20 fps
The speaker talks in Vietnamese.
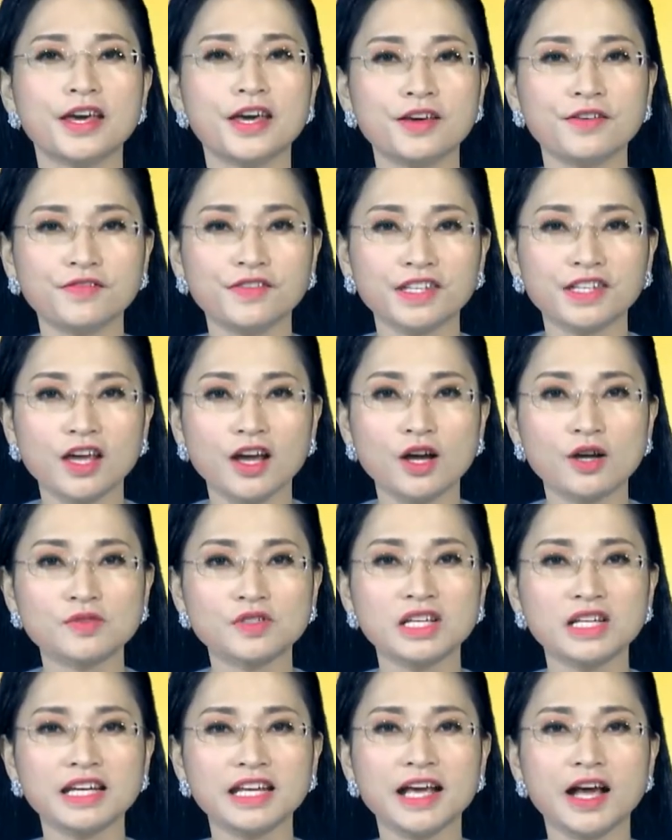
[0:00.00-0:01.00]
Việc cho học
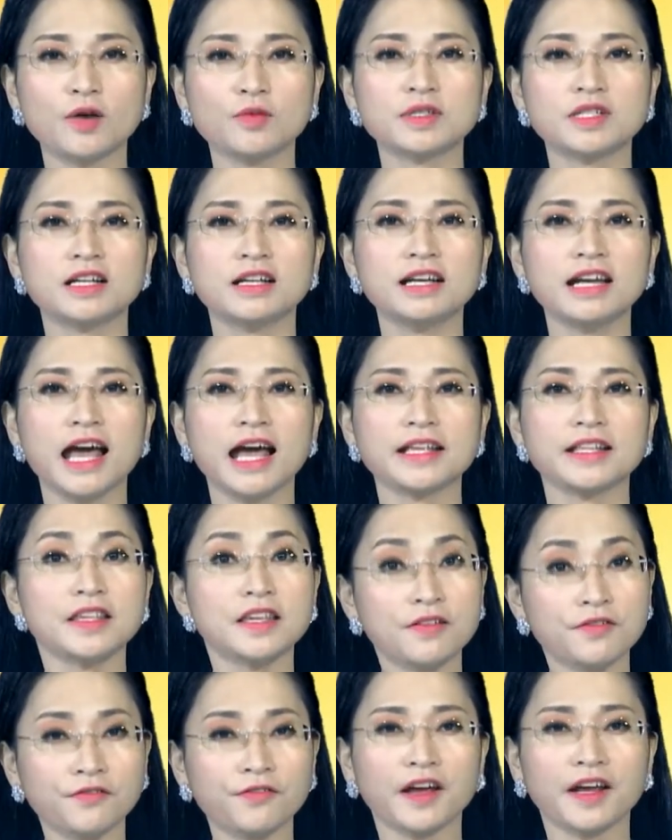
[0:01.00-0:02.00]
sinh đi học trở lại
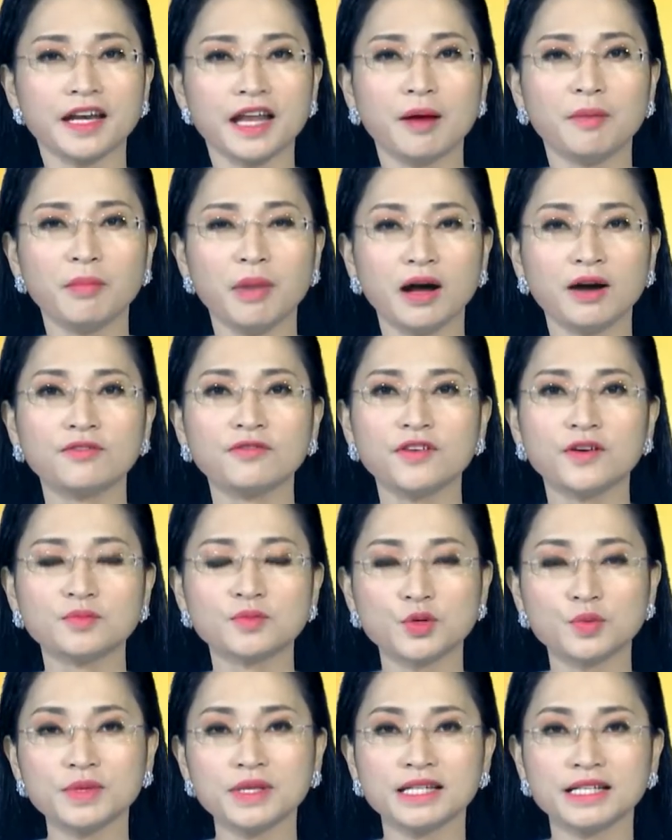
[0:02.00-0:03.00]
nhưng phải đảm bảo phòng
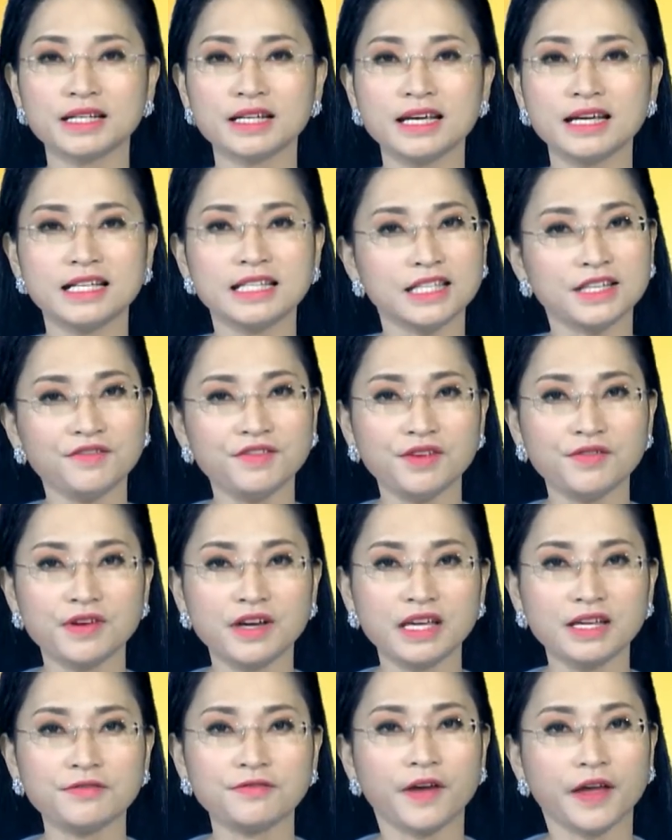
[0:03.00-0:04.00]
chống dịch. Chính vì
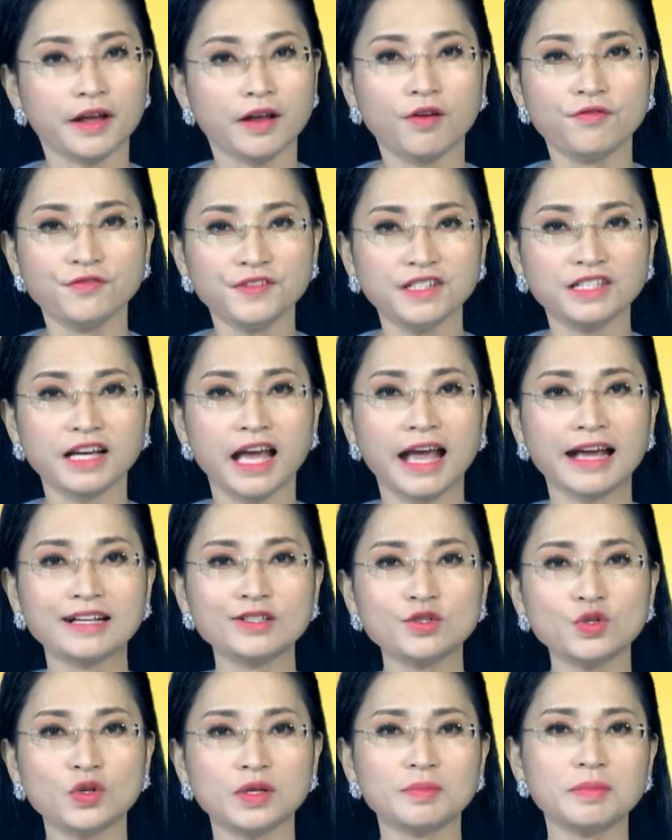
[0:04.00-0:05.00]
vậy, phải có phương
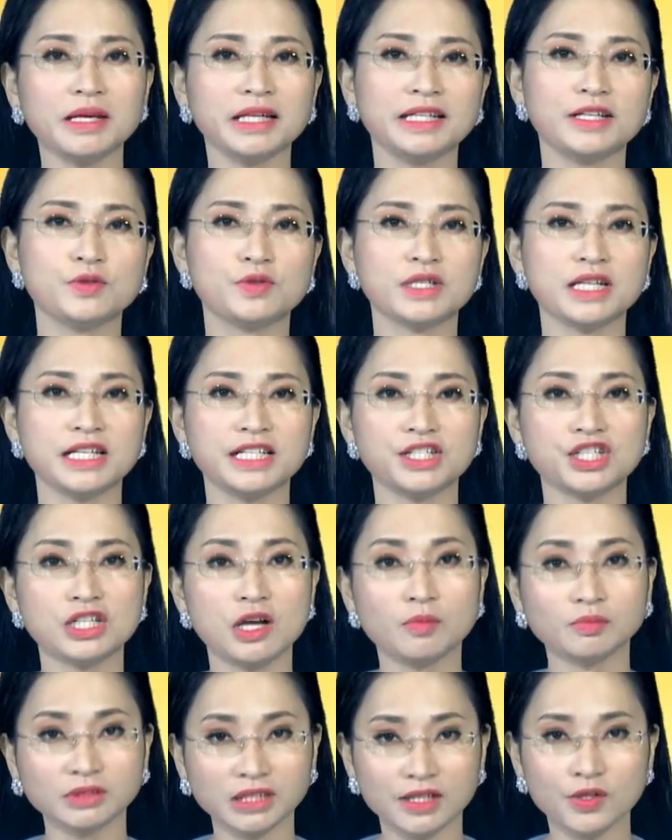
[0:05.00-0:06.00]
án chuẩn bị điều trị
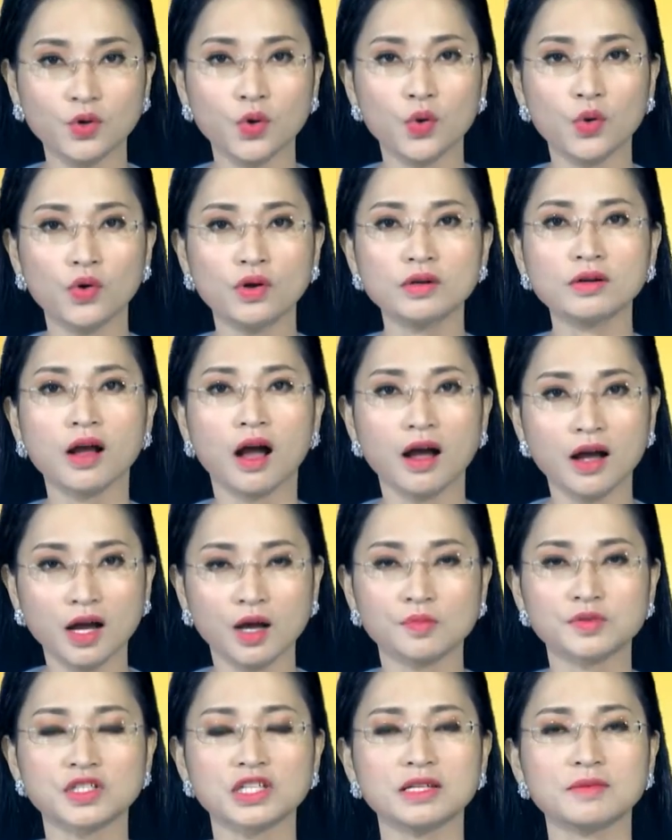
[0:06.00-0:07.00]
trong tình huống có
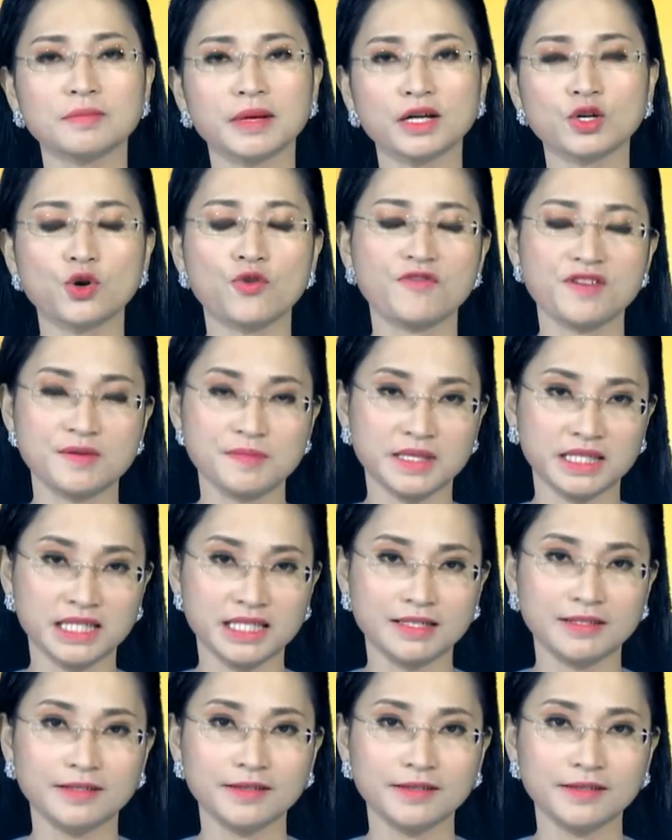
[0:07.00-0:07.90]
học sinh mắc COVID-19.